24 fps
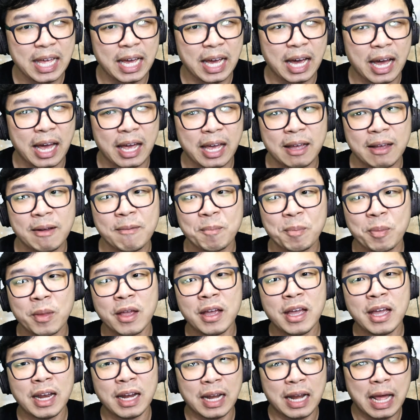งไง
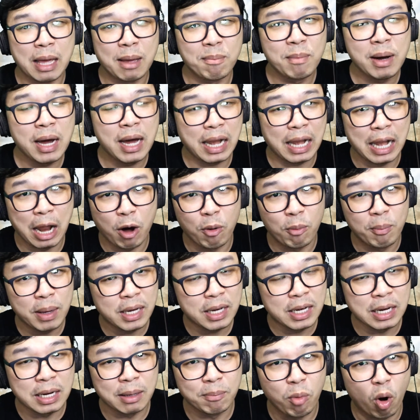ในเมื่อเราไม่
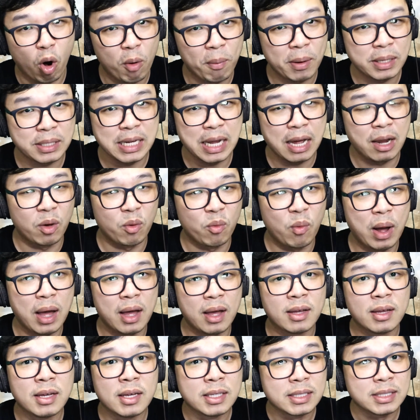เคยบอกพระเจ้าเลยว่า
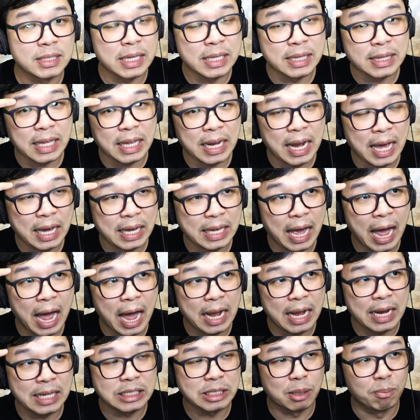จินตนาการ
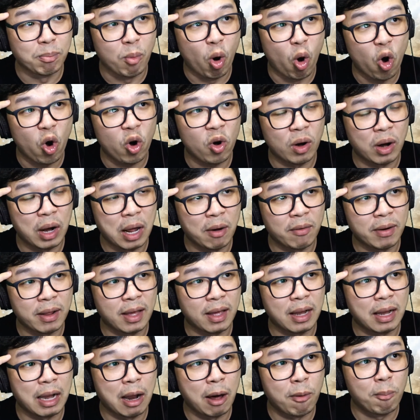ในสมองของเราเนี่
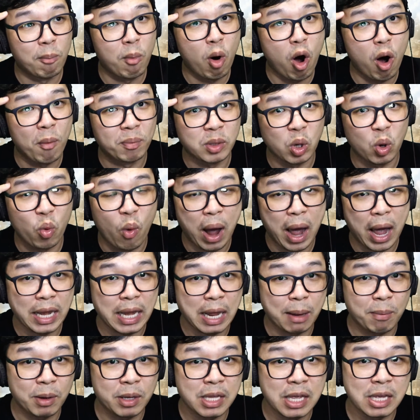ยเรามอบถวาย
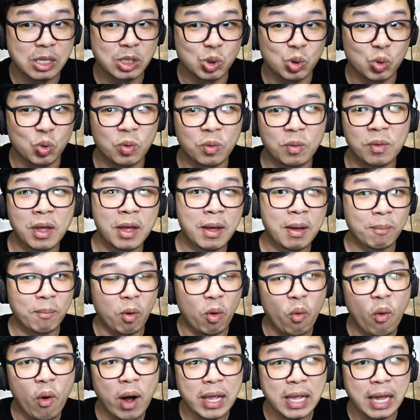แด่พระเยซูเพ
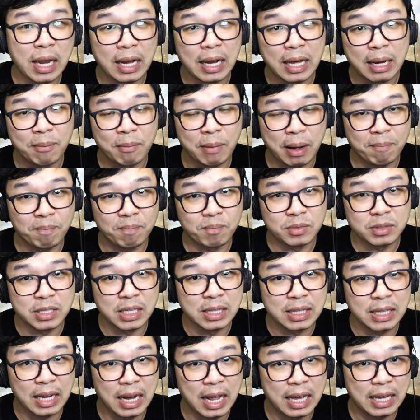ราะว่าอย่าลืมครับจิ
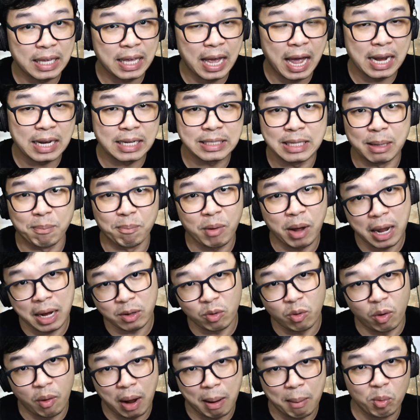นตนาการสำคัญ
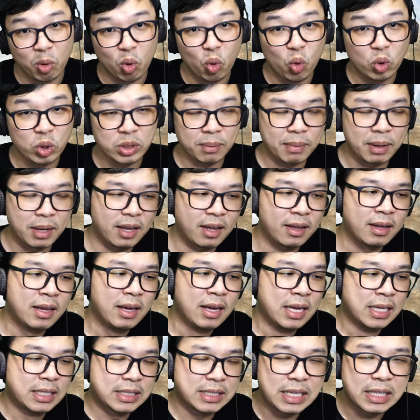กว่าความรู้ใช่ไหม
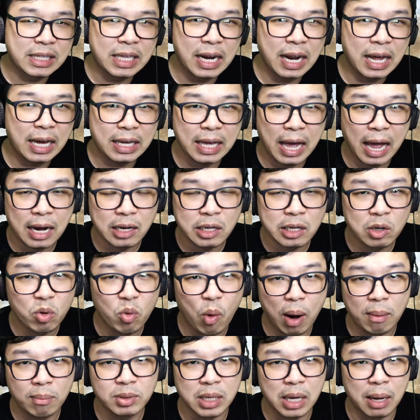จินตนาการคือค
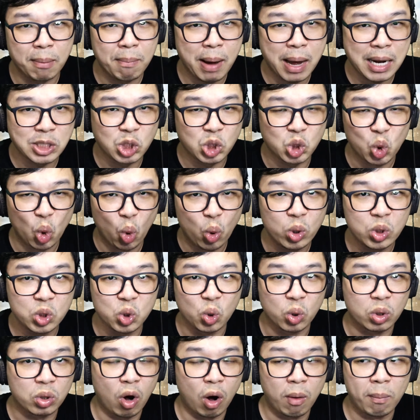วามสามารถสูง
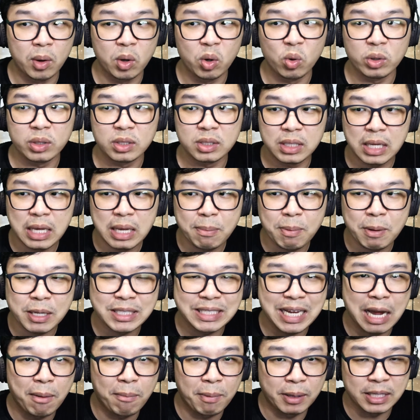สุดของมนุษย์ที่พระ
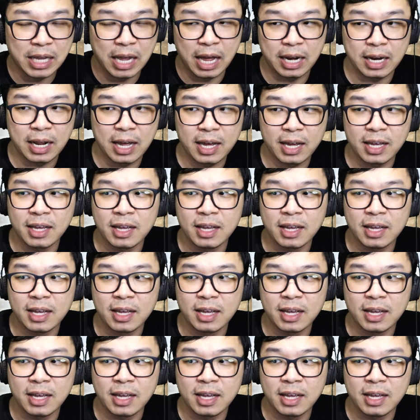เจ้าประทานให้